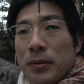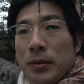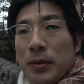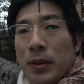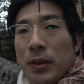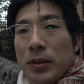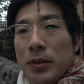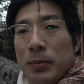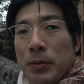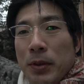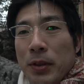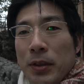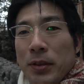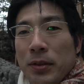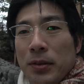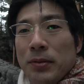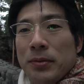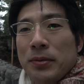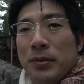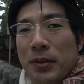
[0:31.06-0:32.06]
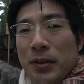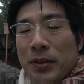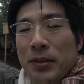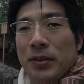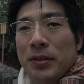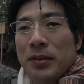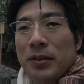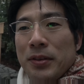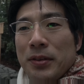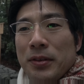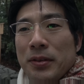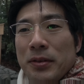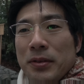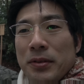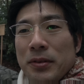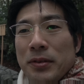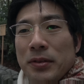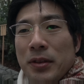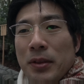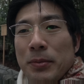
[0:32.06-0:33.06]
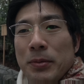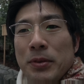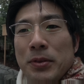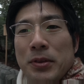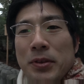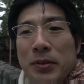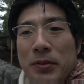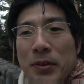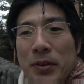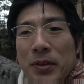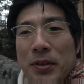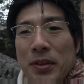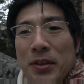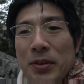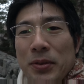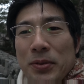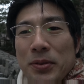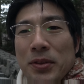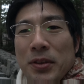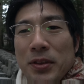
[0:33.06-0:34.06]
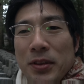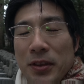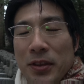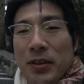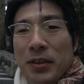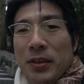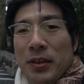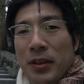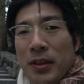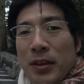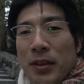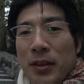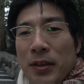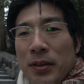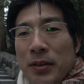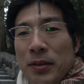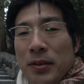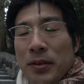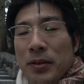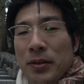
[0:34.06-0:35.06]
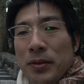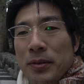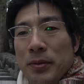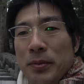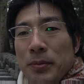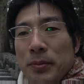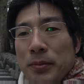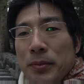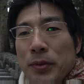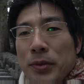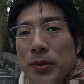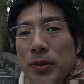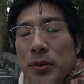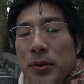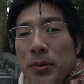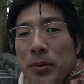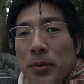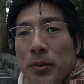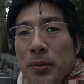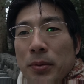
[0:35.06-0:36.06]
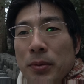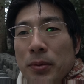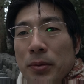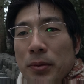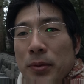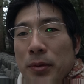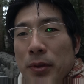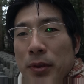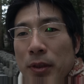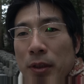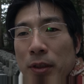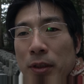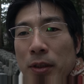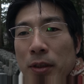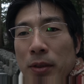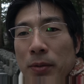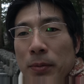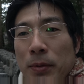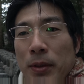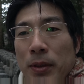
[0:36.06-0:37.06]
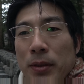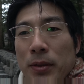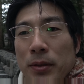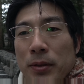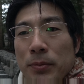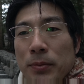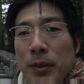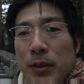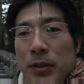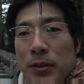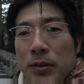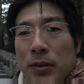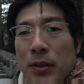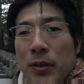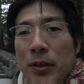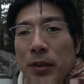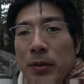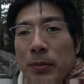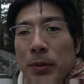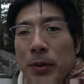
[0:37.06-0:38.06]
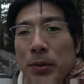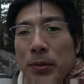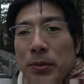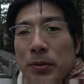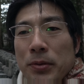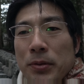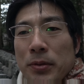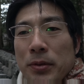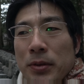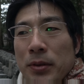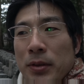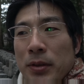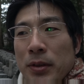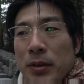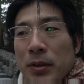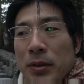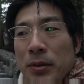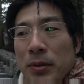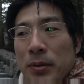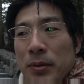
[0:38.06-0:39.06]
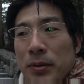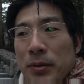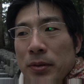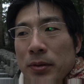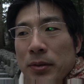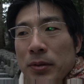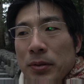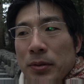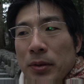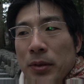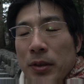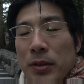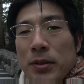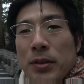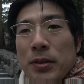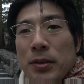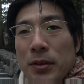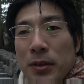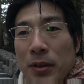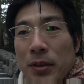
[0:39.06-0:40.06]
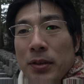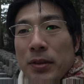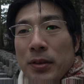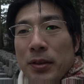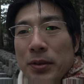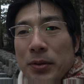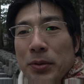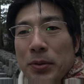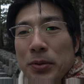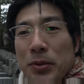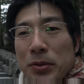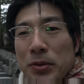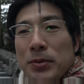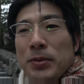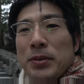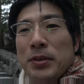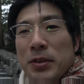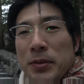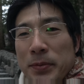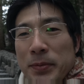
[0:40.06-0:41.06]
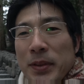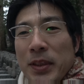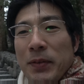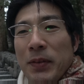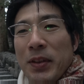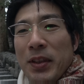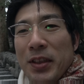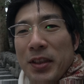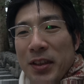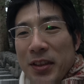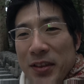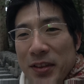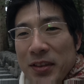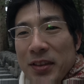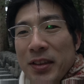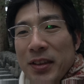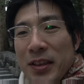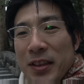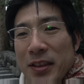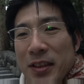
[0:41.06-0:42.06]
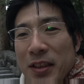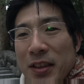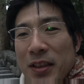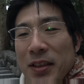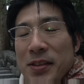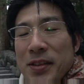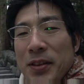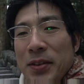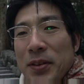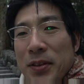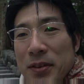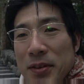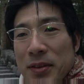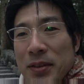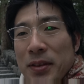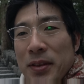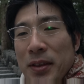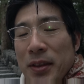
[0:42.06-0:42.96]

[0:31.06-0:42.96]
風邪も流行ってるんで、寒い時期は気をつけて、でもしちょっとこうあれであれば、マスクないんであればこういうやつですね、ノドルスプレーみたいなやつ、殺菌性のやつ